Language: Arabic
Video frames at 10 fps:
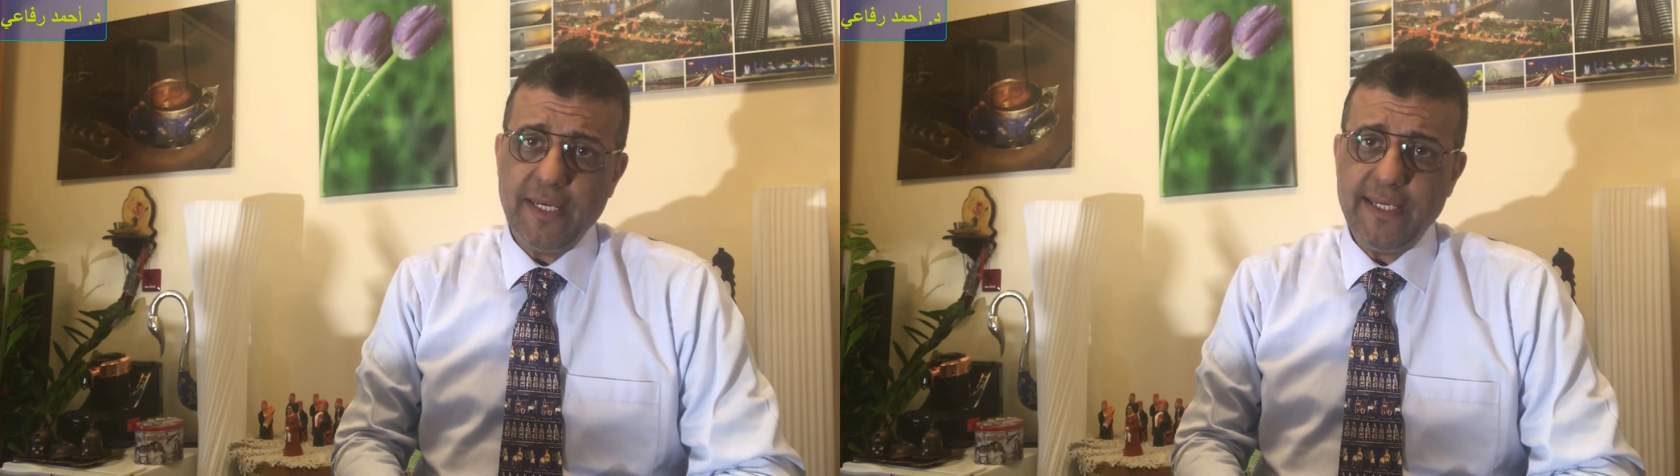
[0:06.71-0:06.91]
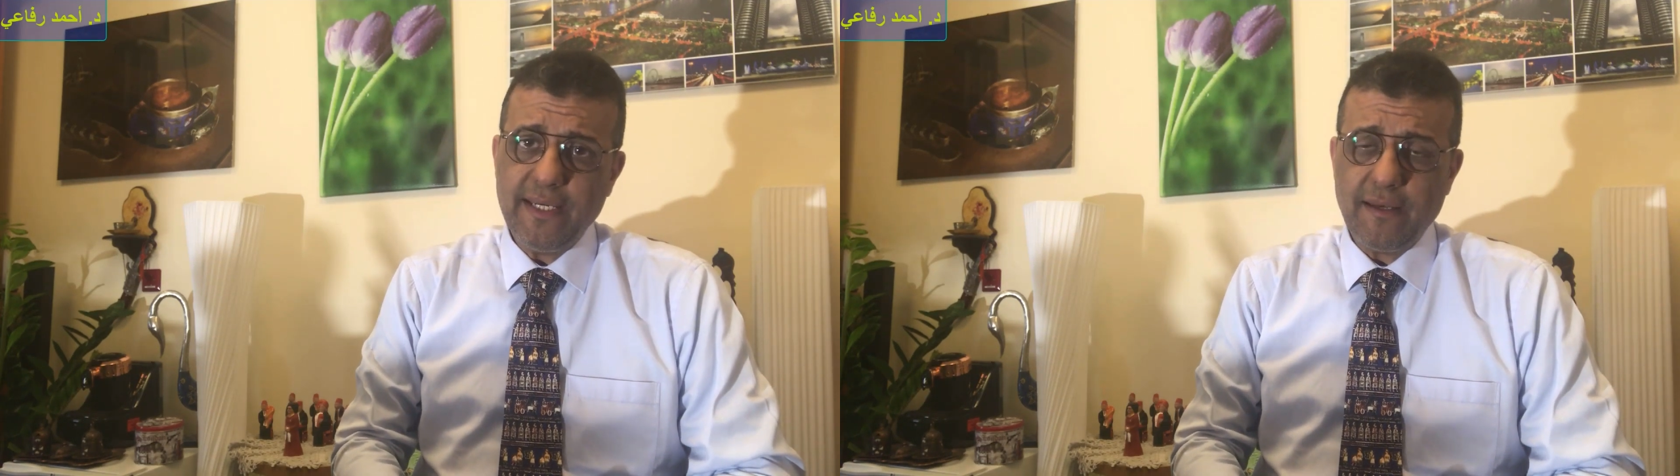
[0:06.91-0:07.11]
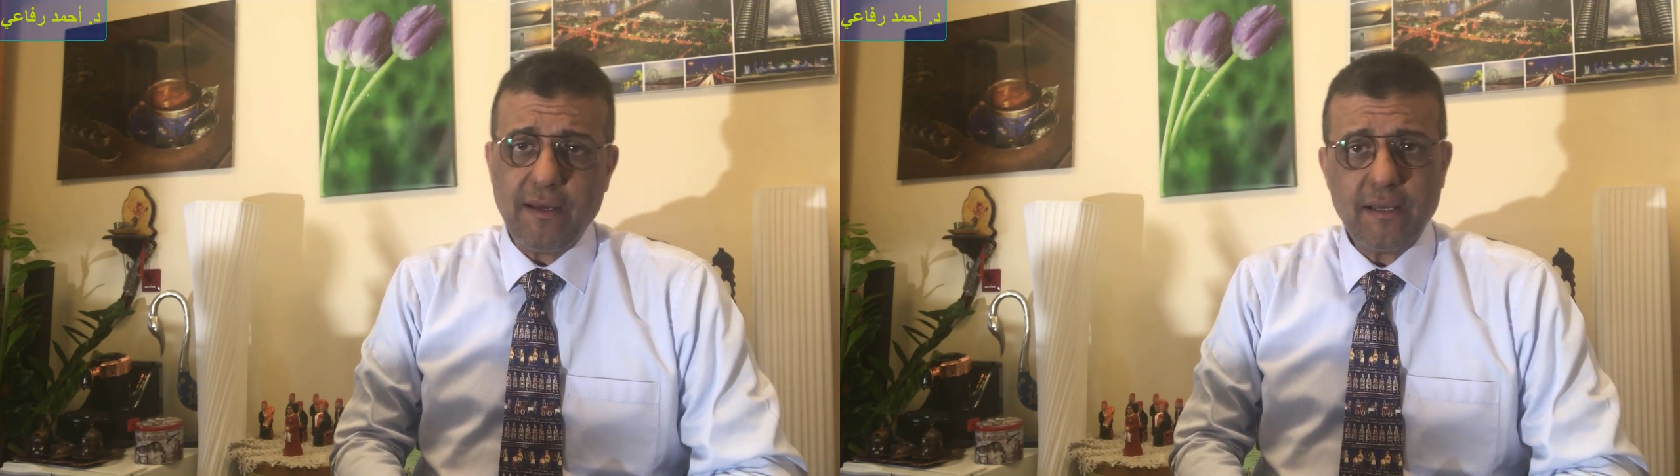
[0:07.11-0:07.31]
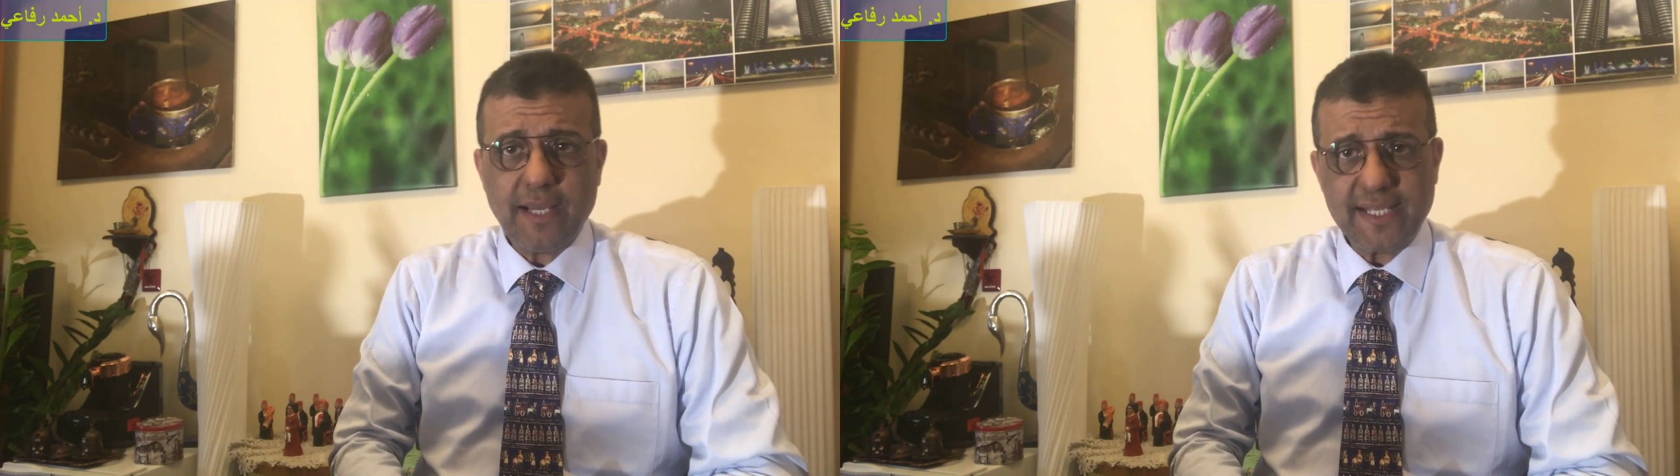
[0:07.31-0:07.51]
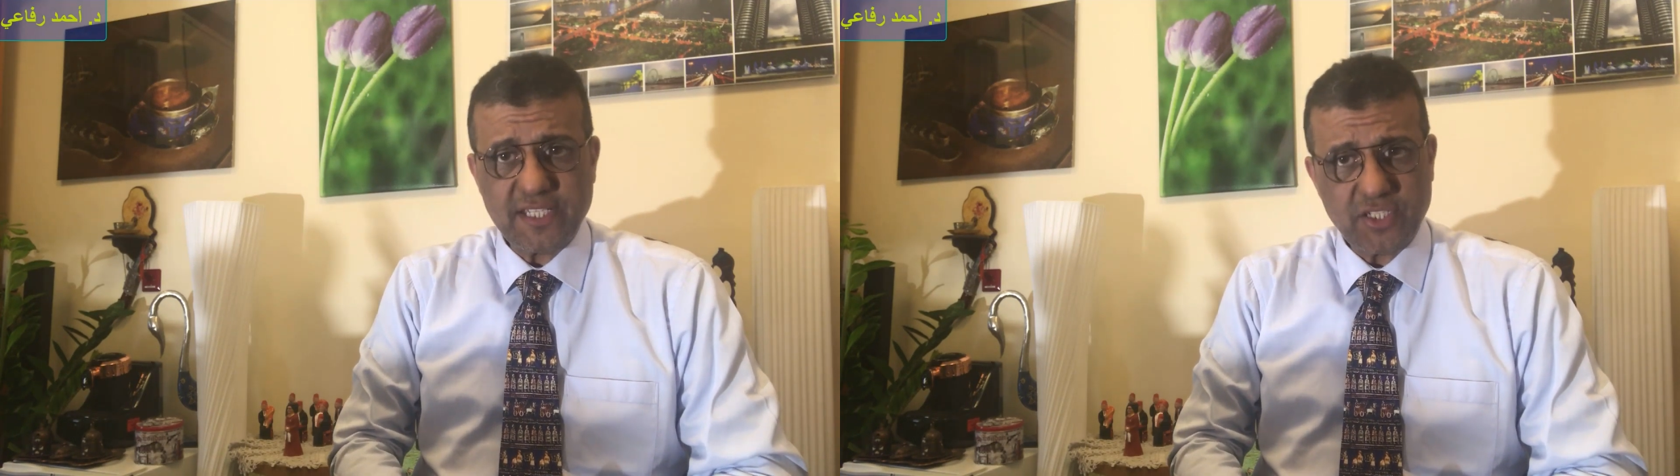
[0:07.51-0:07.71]
للاخ
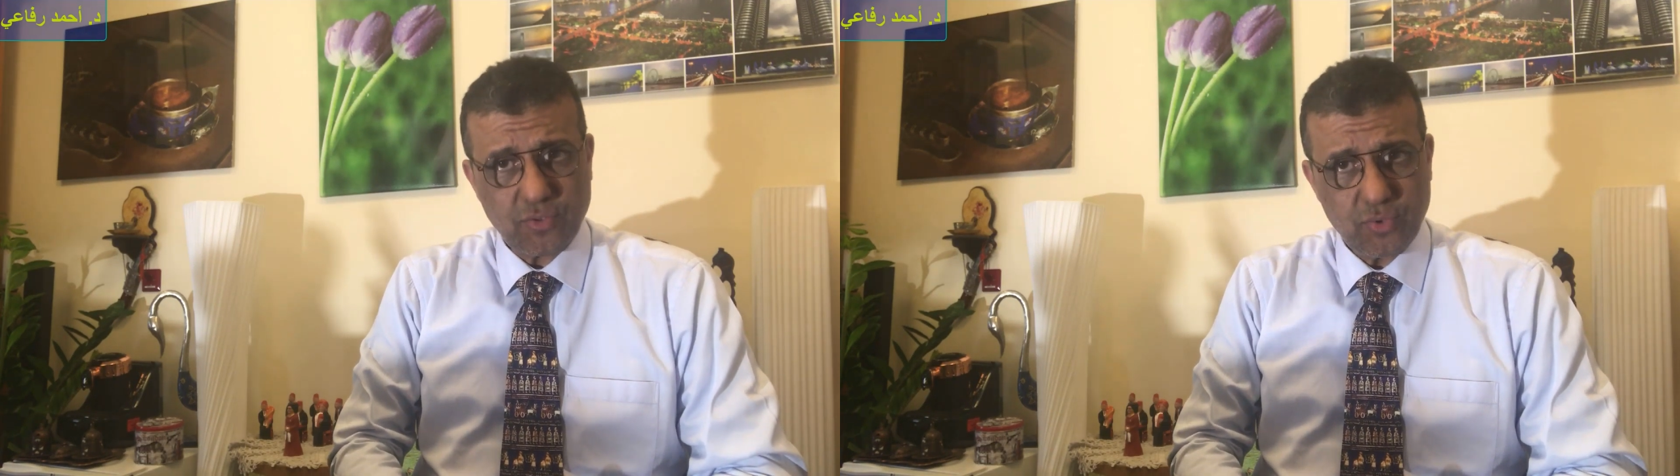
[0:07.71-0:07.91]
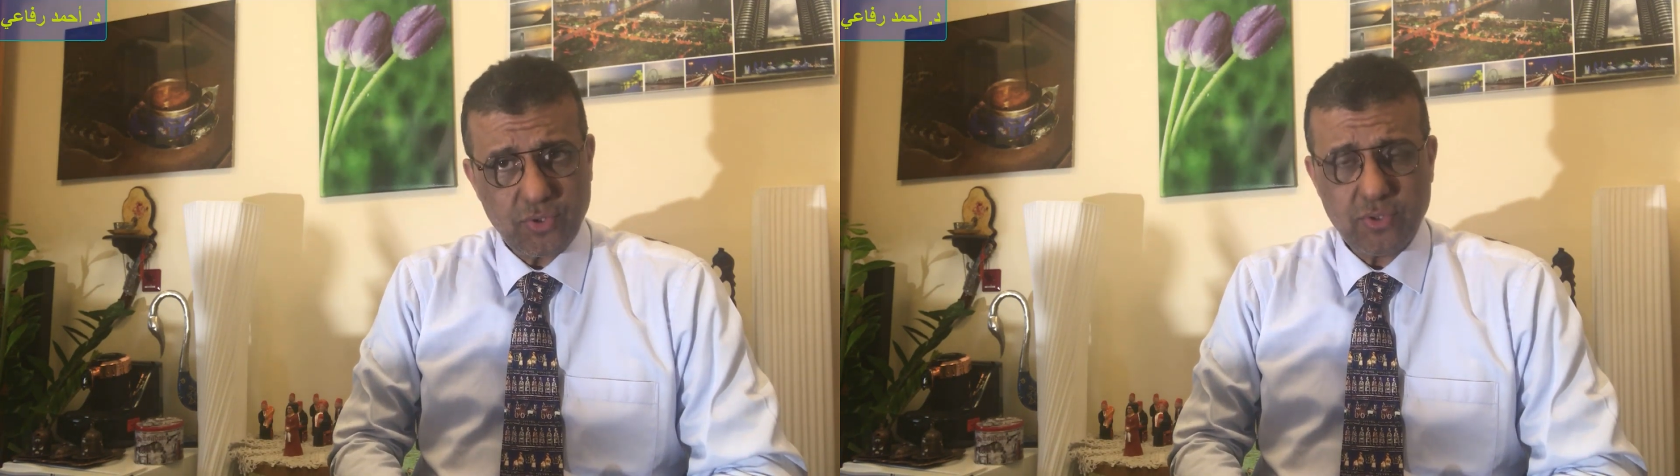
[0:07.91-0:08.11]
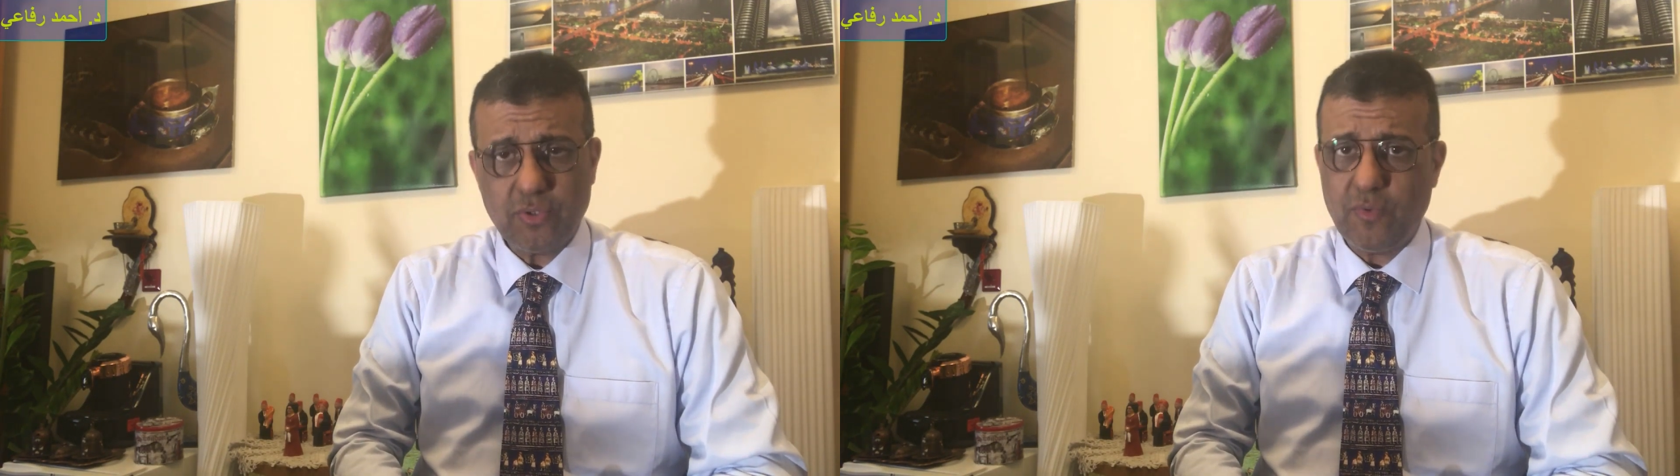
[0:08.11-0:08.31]
حسن شاكوش